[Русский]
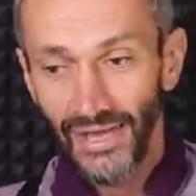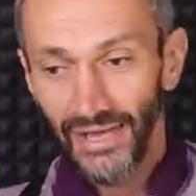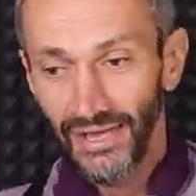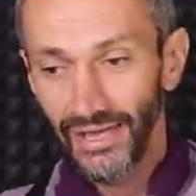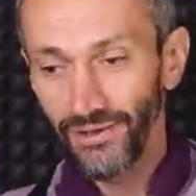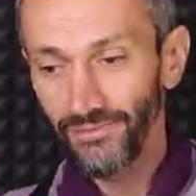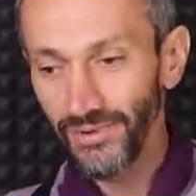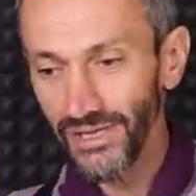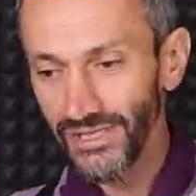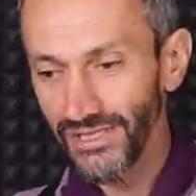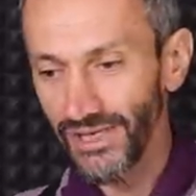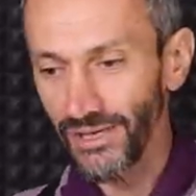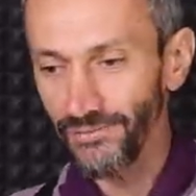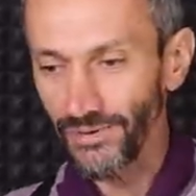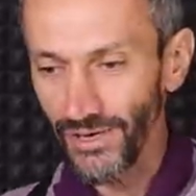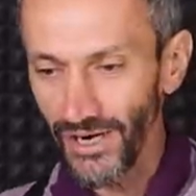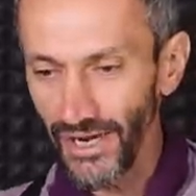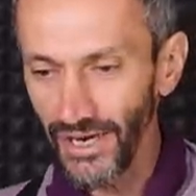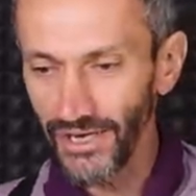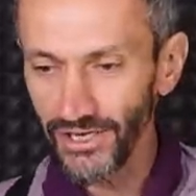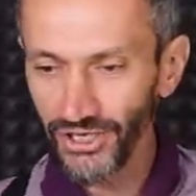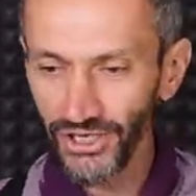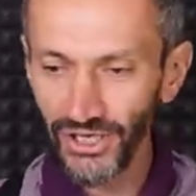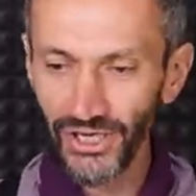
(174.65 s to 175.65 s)
И мы
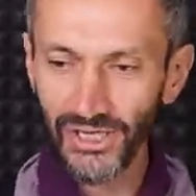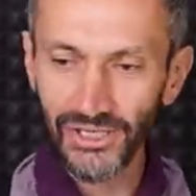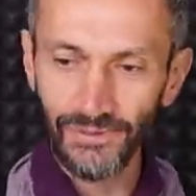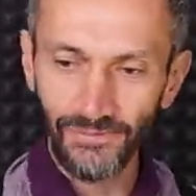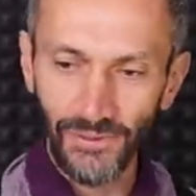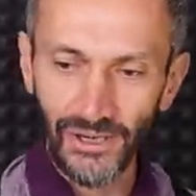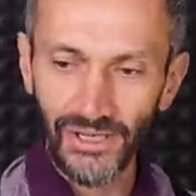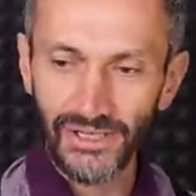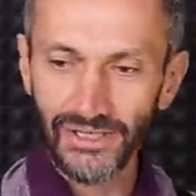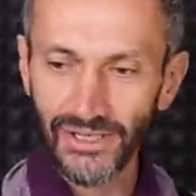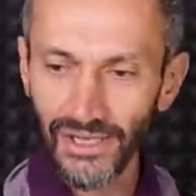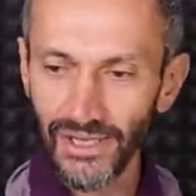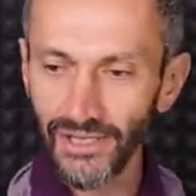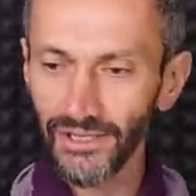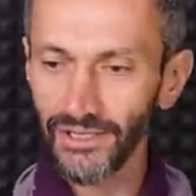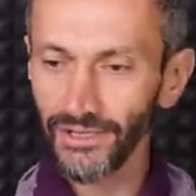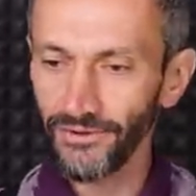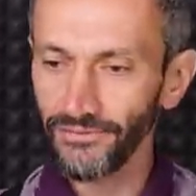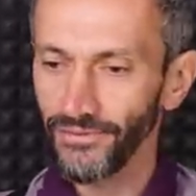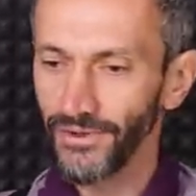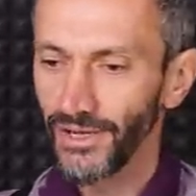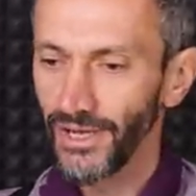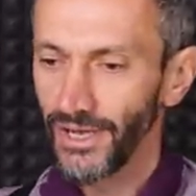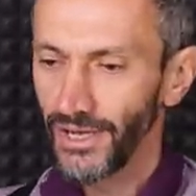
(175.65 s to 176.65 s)
собрали
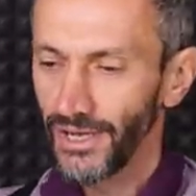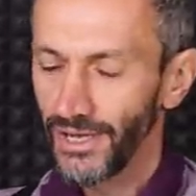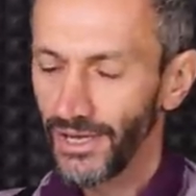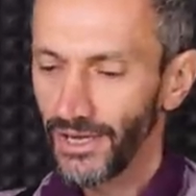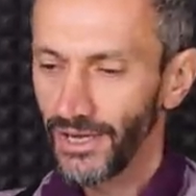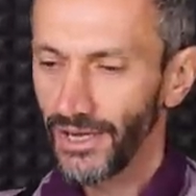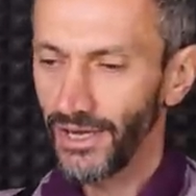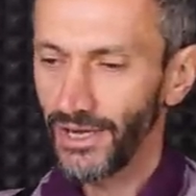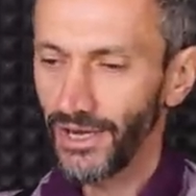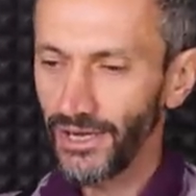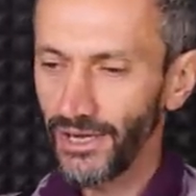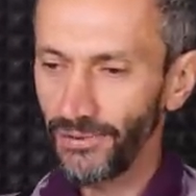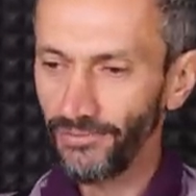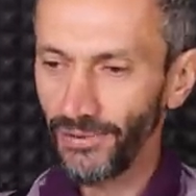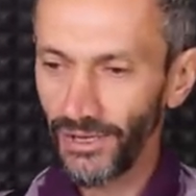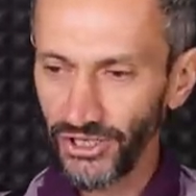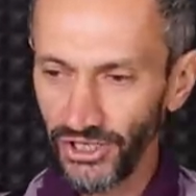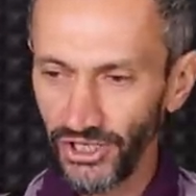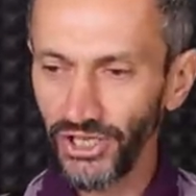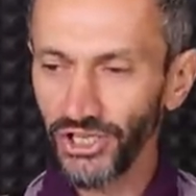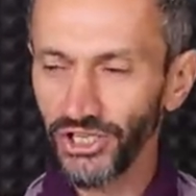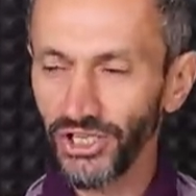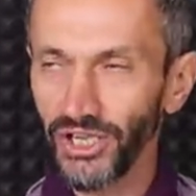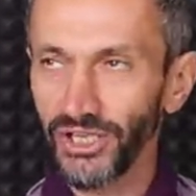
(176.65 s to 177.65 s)
6%, э,
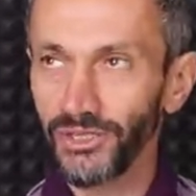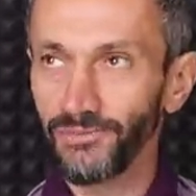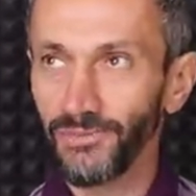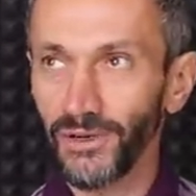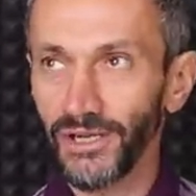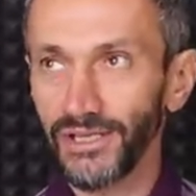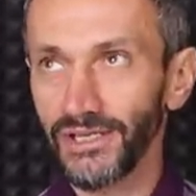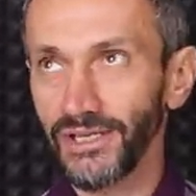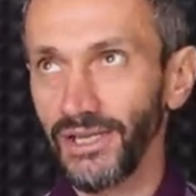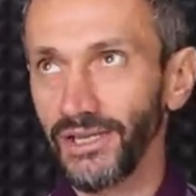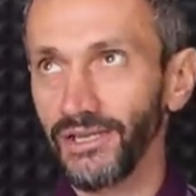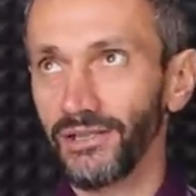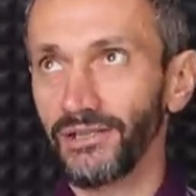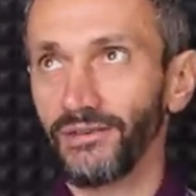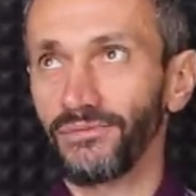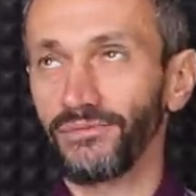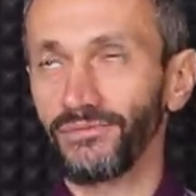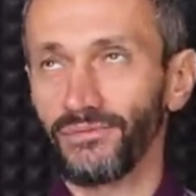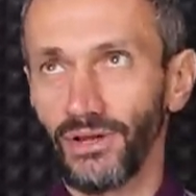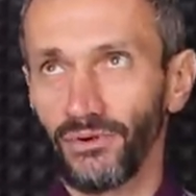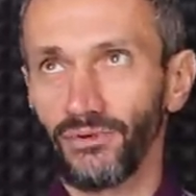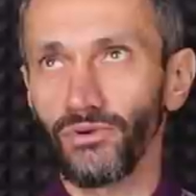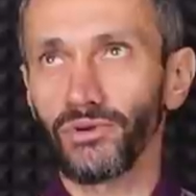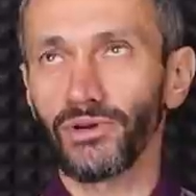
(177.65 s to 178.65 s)
почти
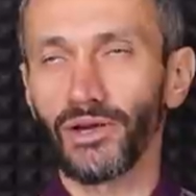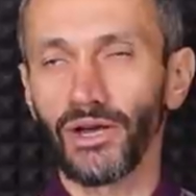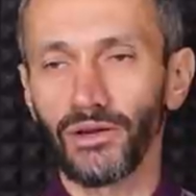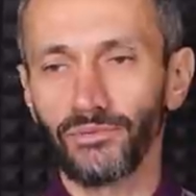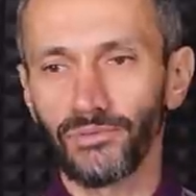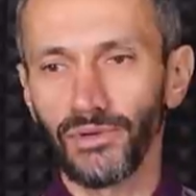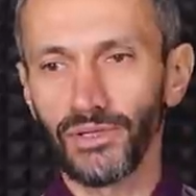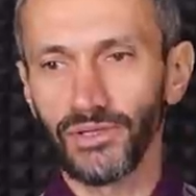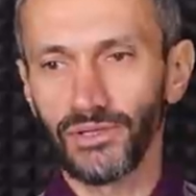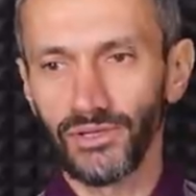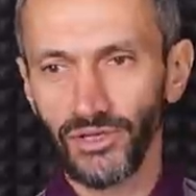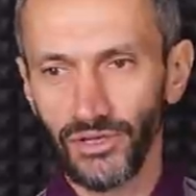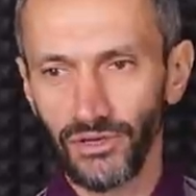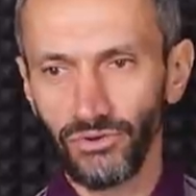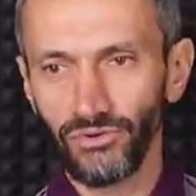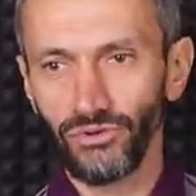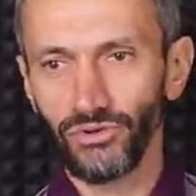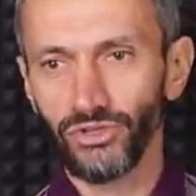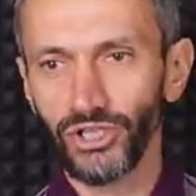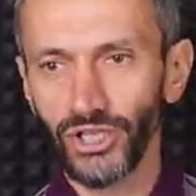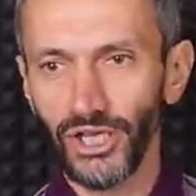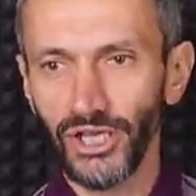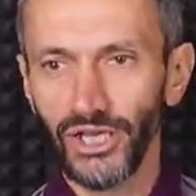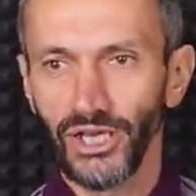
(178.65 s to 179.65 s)
6%, такой как бы
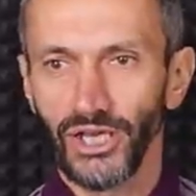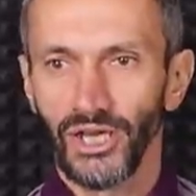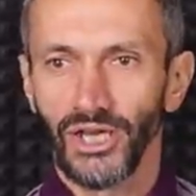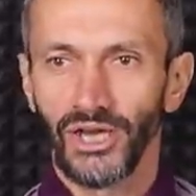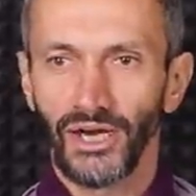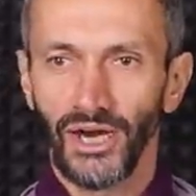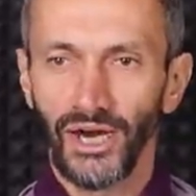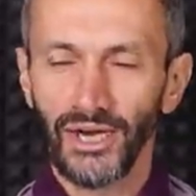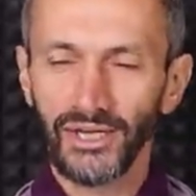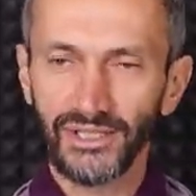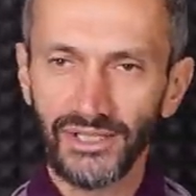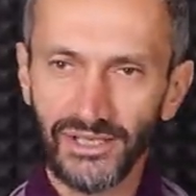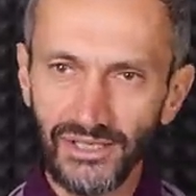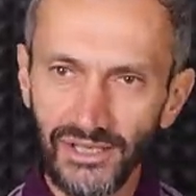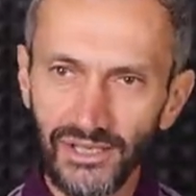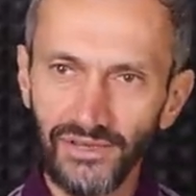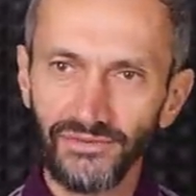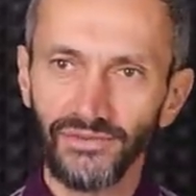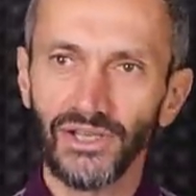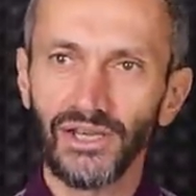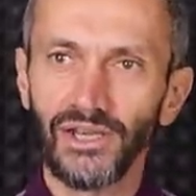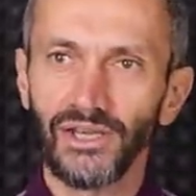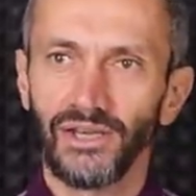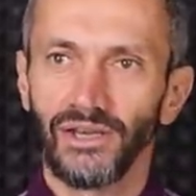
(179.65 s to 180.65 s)
серьезной,
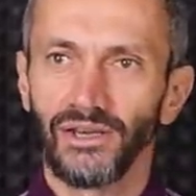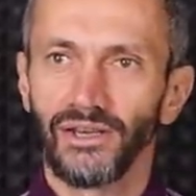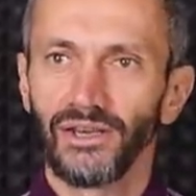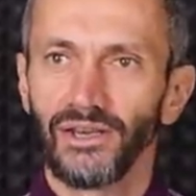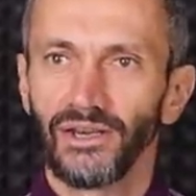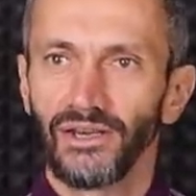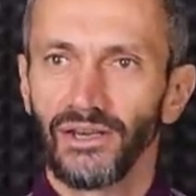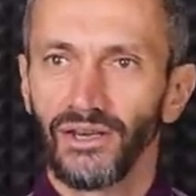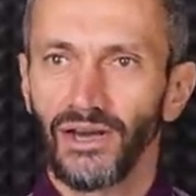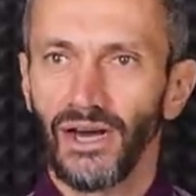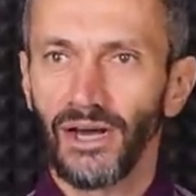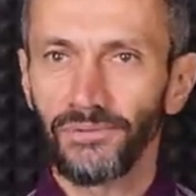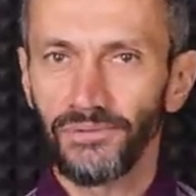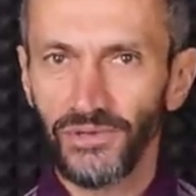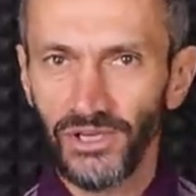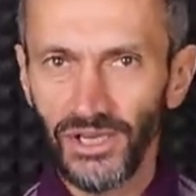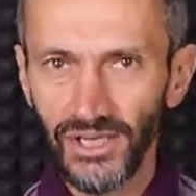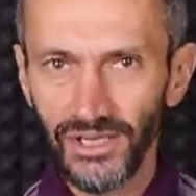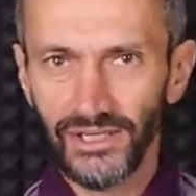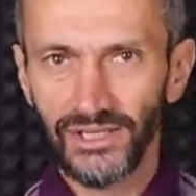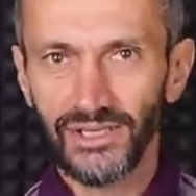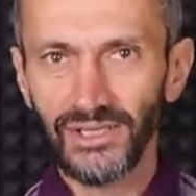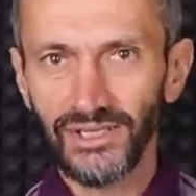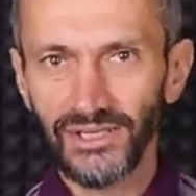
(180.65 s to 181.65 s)
активной
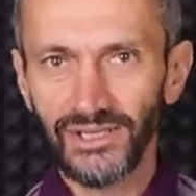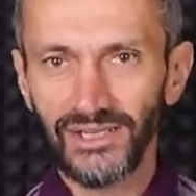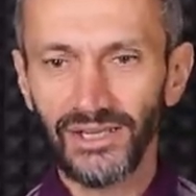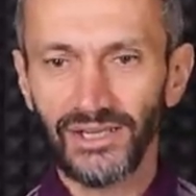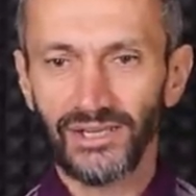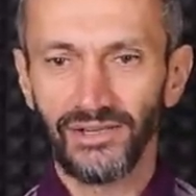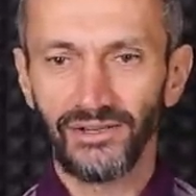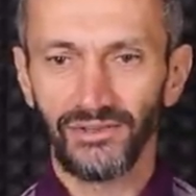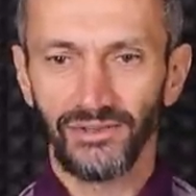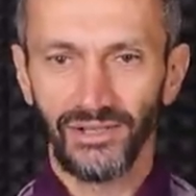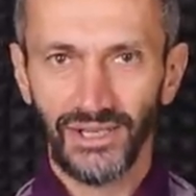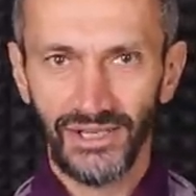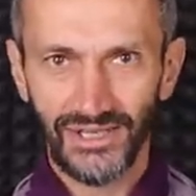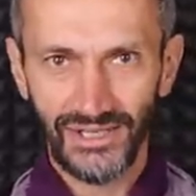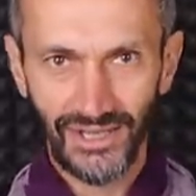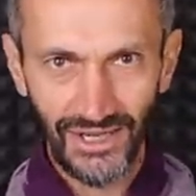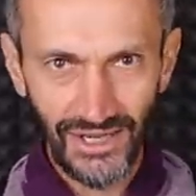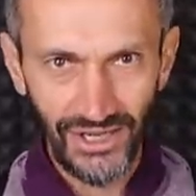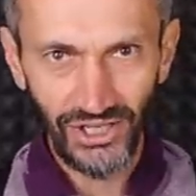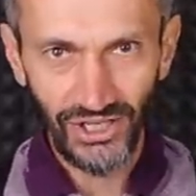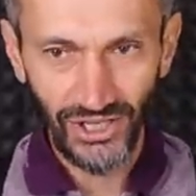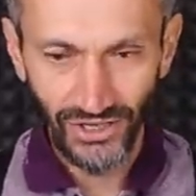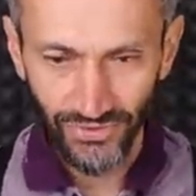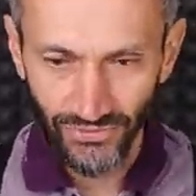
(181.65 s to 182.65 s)
общественности,
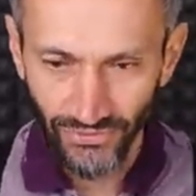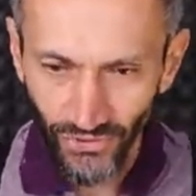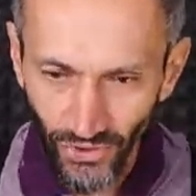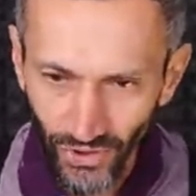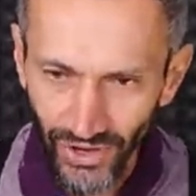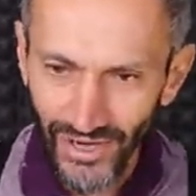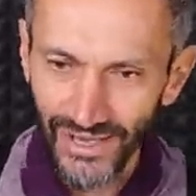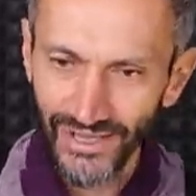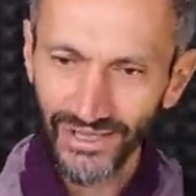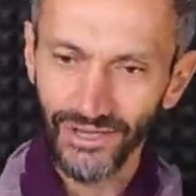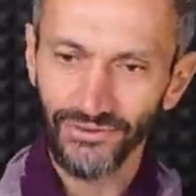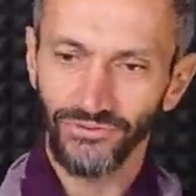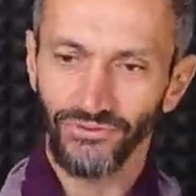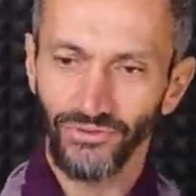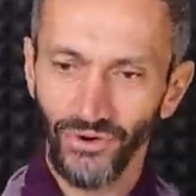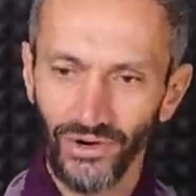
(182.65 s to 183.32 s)
настоящих воинов,